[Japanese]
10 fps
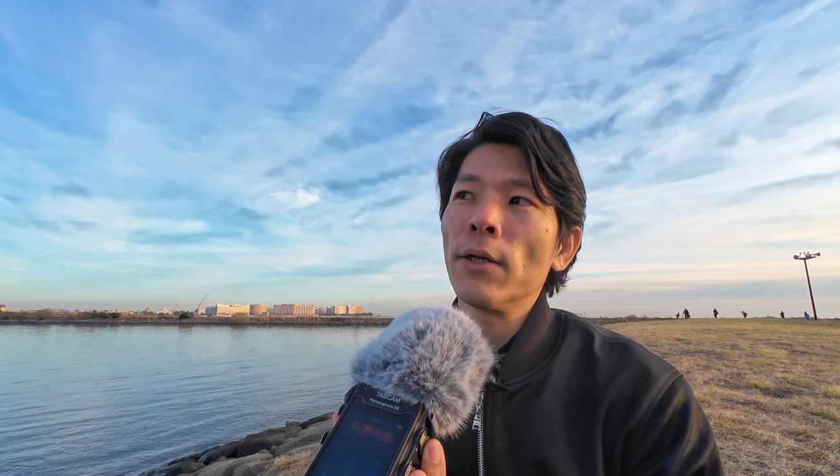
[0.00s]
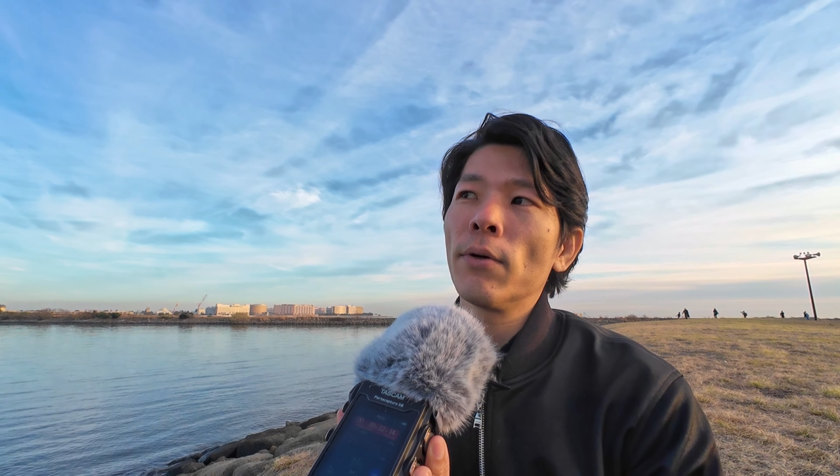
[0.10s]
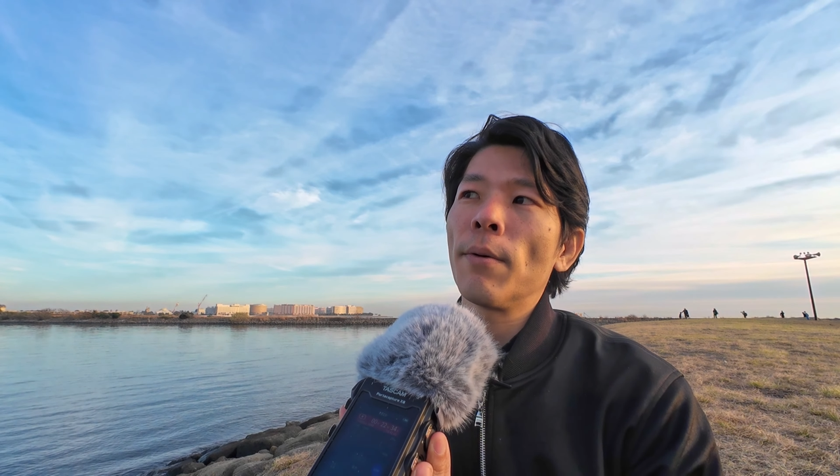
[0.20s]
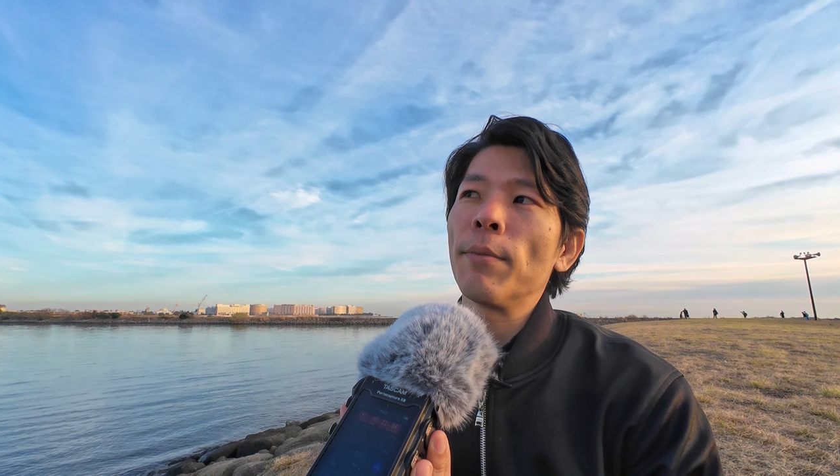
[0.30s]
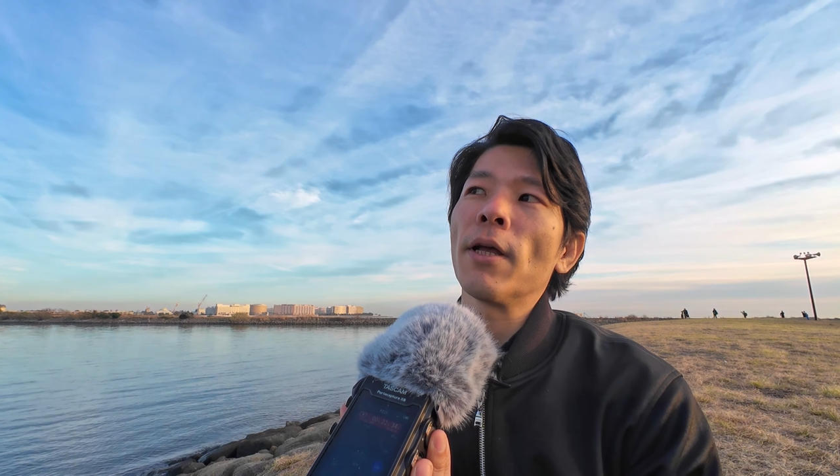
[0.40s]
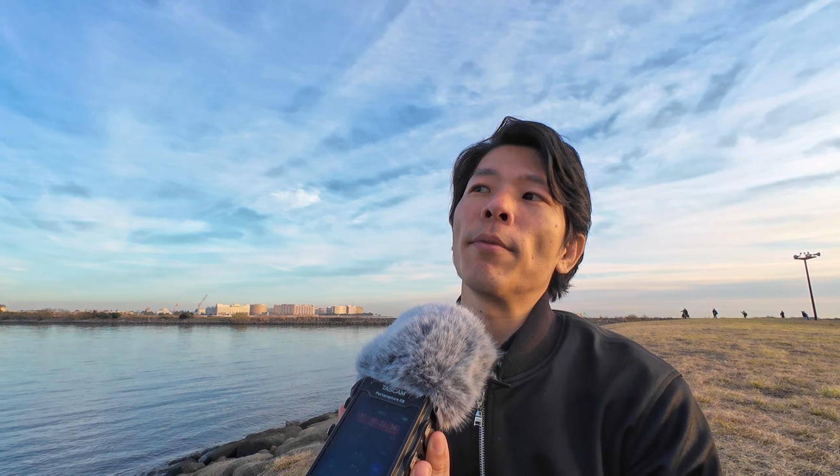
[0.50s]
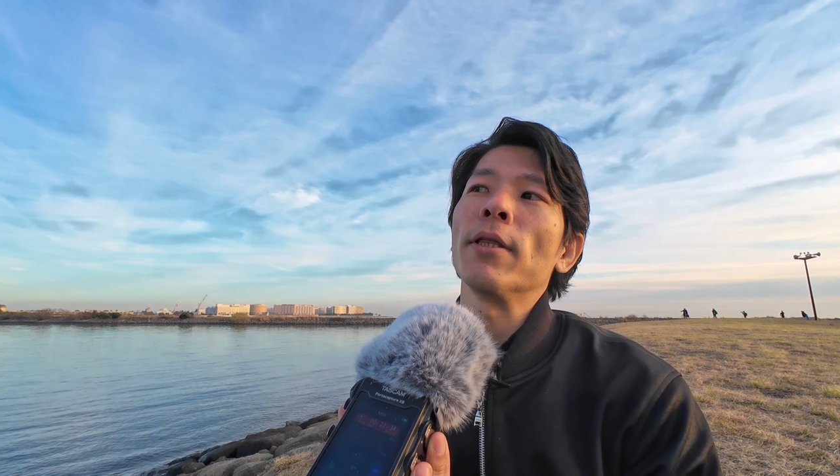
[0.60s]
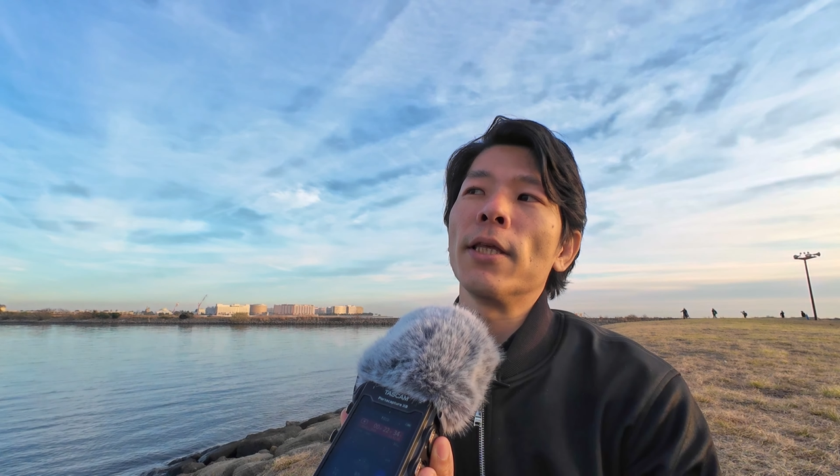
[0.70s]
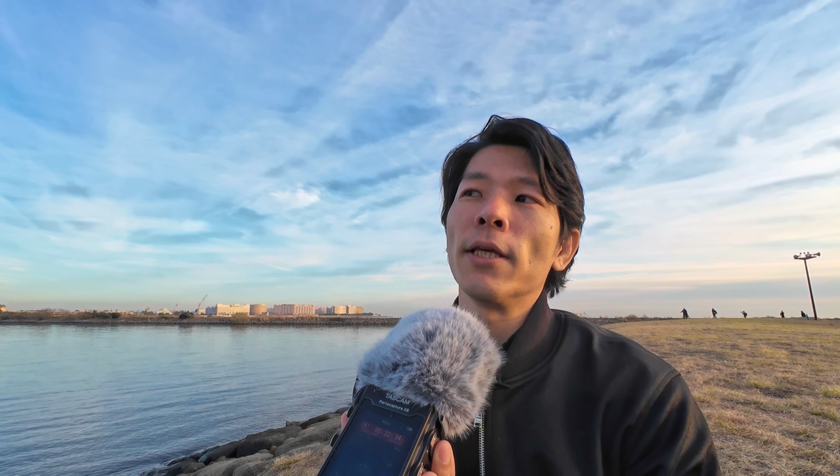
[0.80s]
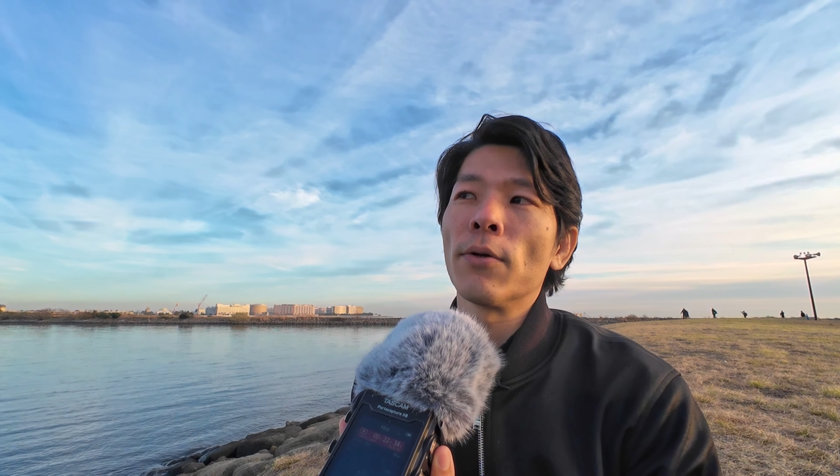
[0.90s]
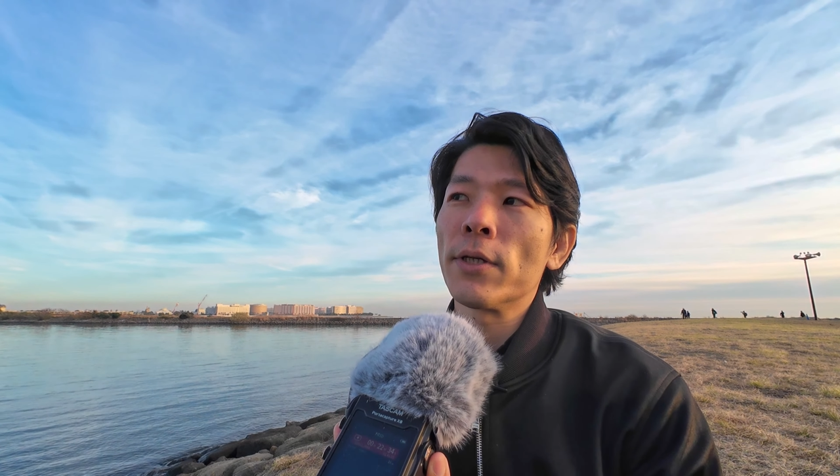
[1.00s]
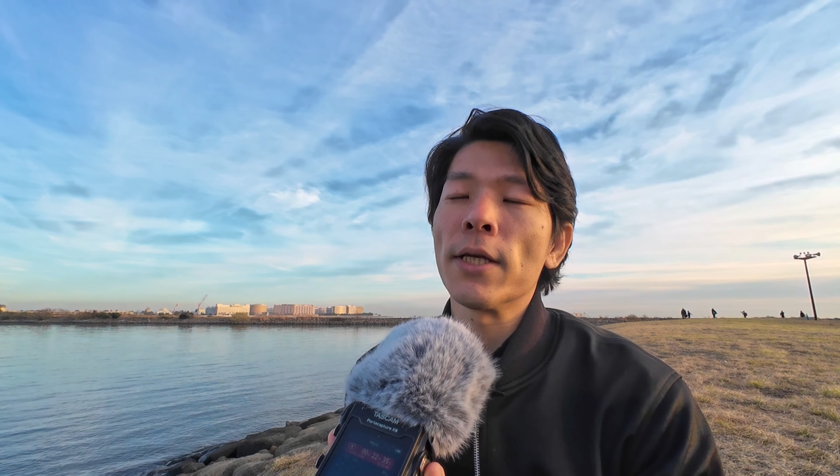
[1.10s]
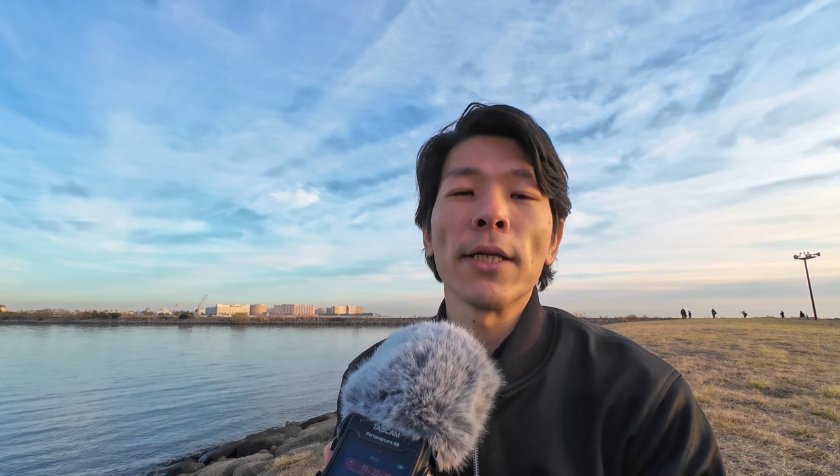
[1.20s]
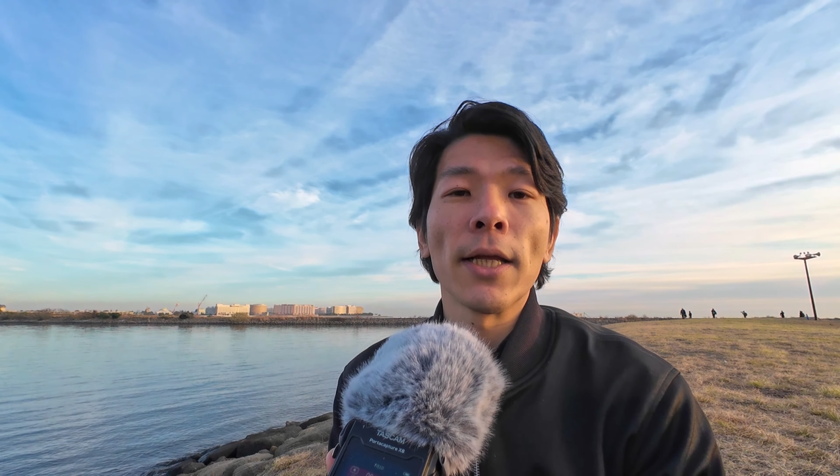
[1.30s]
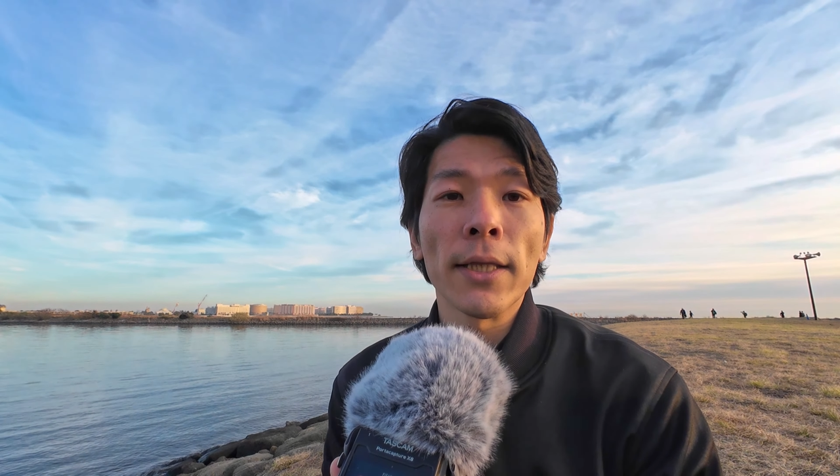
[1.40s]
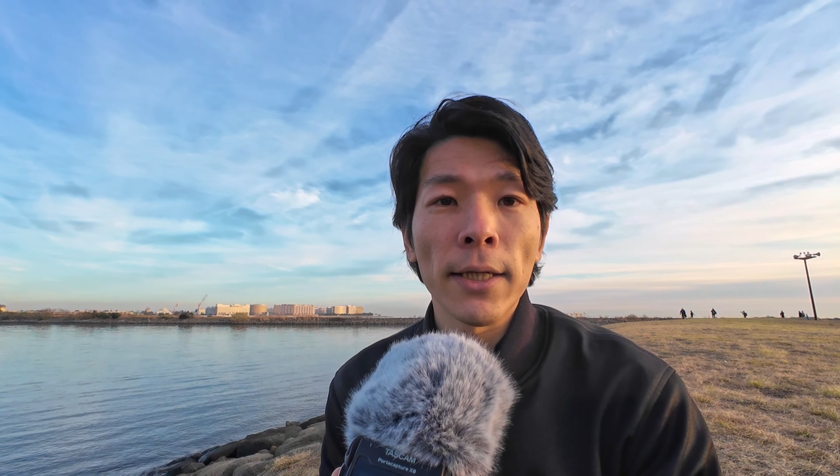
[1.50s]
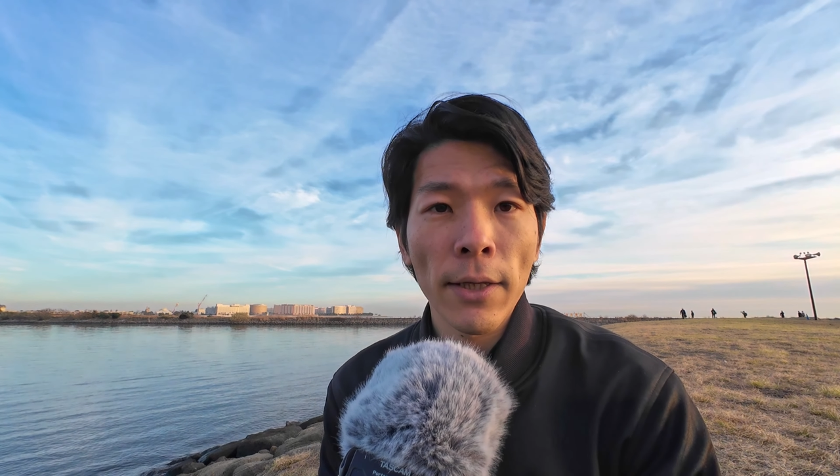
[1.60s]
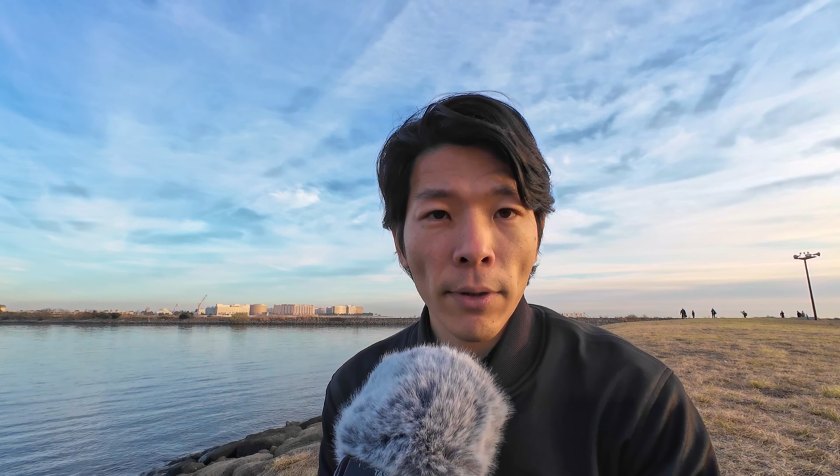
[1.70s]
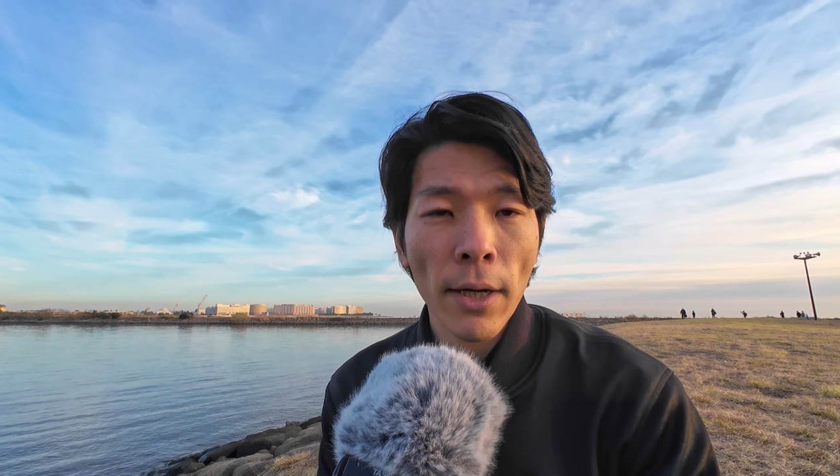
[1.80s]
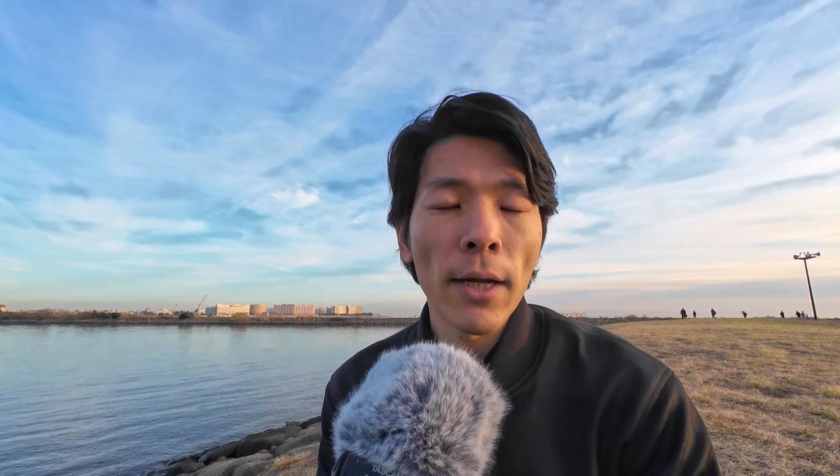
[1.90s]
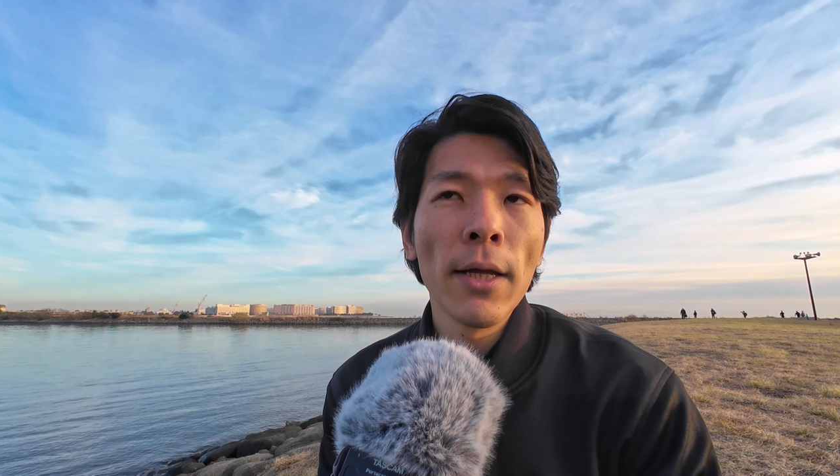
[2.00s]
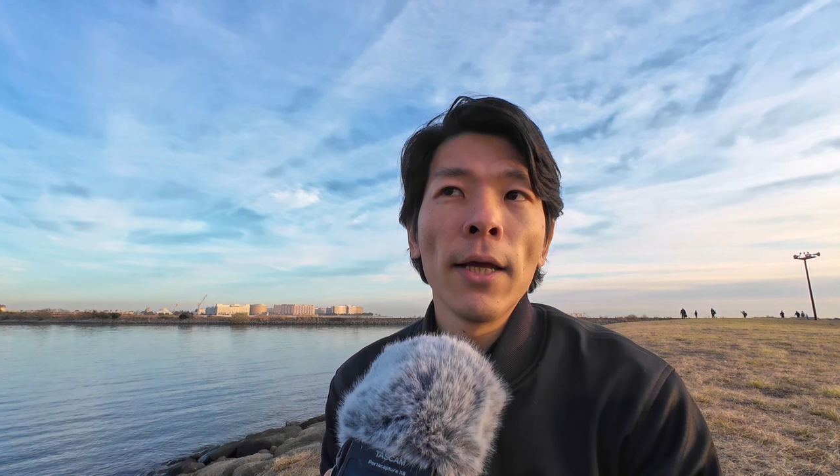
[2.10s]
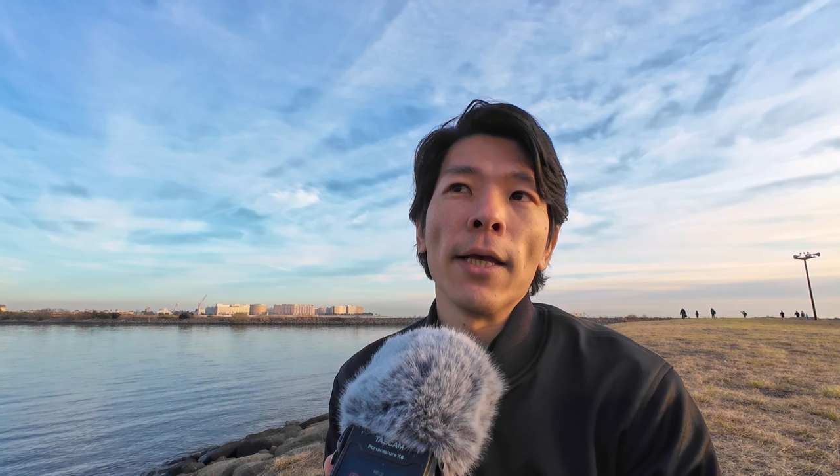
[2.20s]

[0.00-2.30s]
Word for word: いろんなビタミン D の生成だったりだとか、